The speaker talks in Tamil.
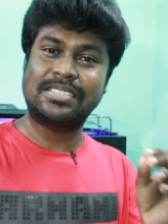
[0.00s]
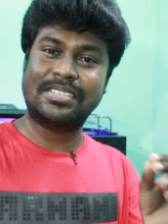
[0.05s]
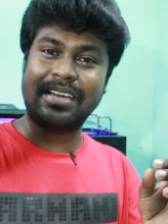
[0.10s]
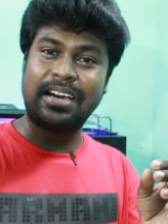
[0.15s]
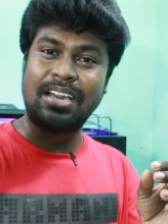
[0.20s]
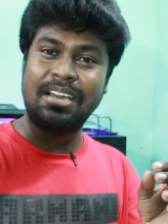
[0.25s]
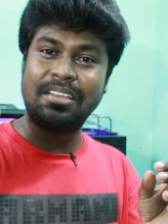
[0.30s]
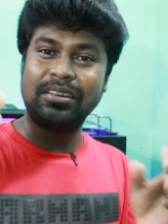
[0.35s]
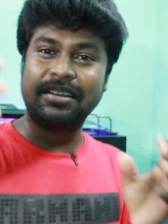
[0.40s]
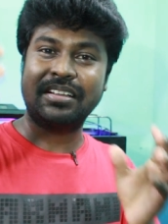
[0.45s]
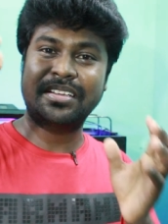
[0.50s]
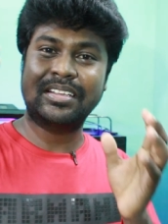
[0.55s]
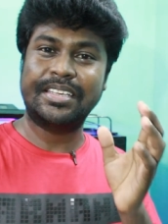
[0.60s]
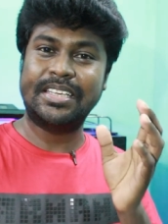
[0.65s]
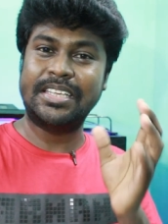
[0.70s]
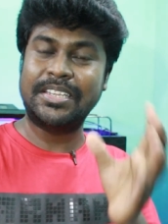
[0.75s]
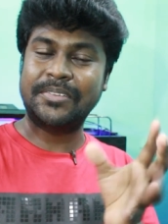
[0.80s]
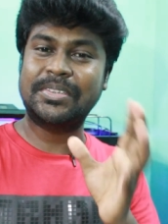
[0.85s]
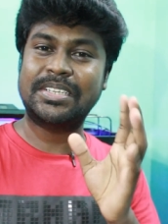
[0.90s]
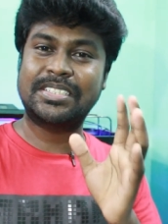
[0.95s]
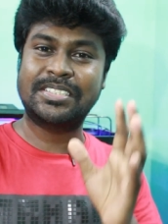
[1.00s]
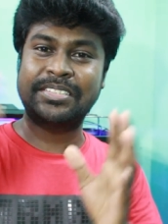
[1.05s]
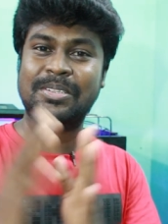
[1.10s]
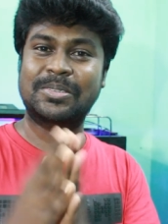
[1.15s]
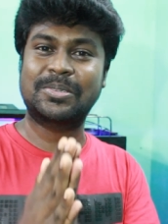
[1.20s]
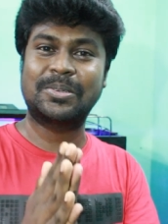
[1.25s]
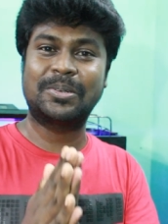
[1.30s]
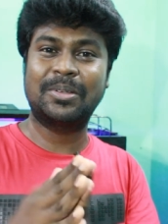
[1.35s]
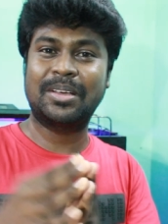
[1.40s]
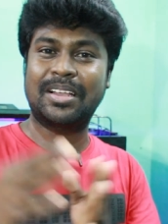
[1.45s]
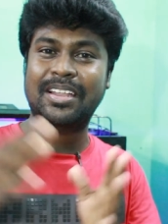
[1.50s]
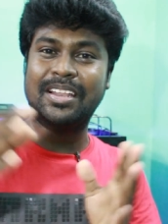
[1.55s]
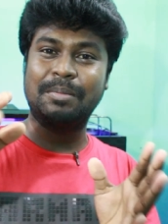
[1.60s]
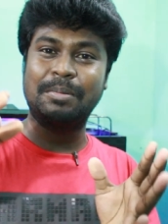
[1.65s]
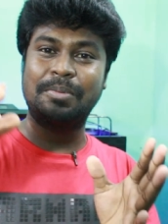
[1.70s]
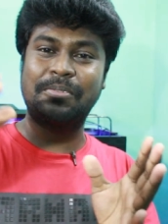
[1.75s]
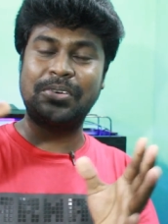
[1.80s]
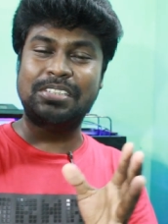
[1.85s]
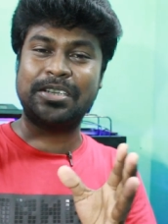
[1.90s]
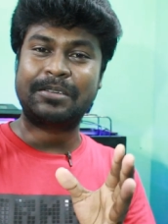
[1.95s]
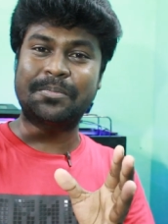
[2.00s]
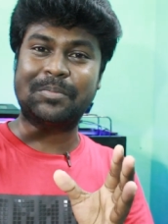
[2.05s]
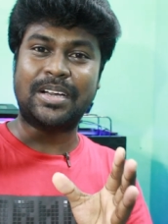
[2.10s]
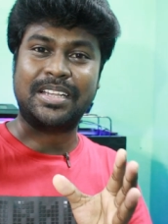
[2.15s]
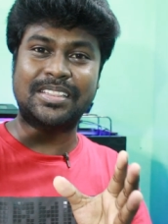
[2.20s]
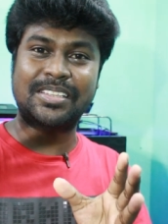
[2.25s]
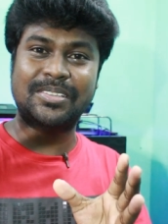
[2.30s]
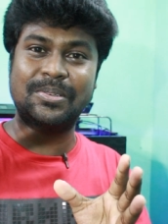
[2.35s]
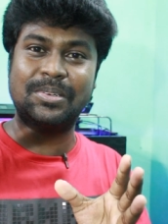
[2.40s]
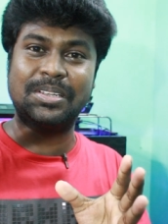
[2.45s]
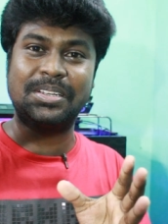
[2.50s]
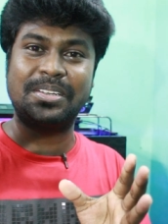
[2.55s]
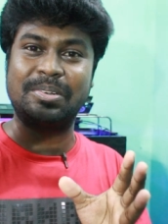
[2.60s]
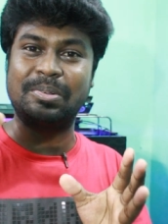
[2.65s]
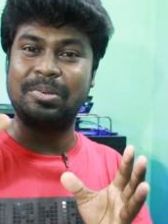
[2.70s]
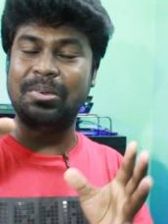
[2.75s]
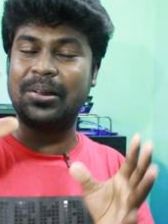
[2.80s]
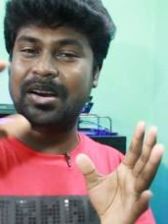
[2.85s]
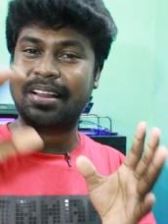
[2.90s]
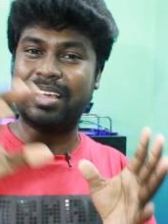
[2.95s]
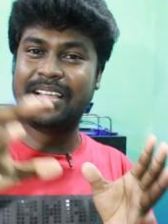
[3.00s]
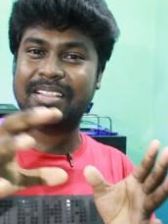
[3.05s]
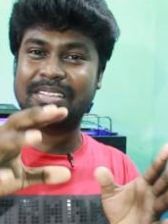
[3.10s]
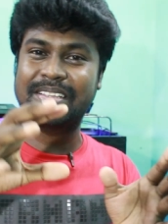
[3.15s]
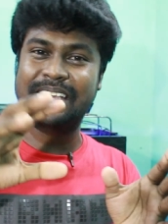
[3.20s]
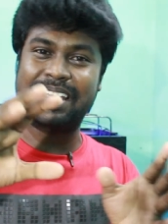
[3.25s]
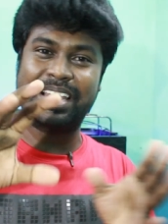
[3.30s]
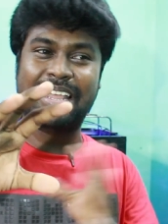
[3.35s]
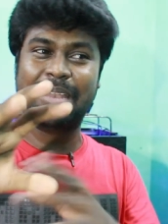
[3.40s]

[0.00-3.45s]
ஸ்டார் இன்வெர்ட்ஸ்னு தான் சொல்லணும் ஆனால் நம்ம ஃபிஷ்ஷின் மாற்றி சொல்லிகிட்டு இருக்கோம் ஆனால் அது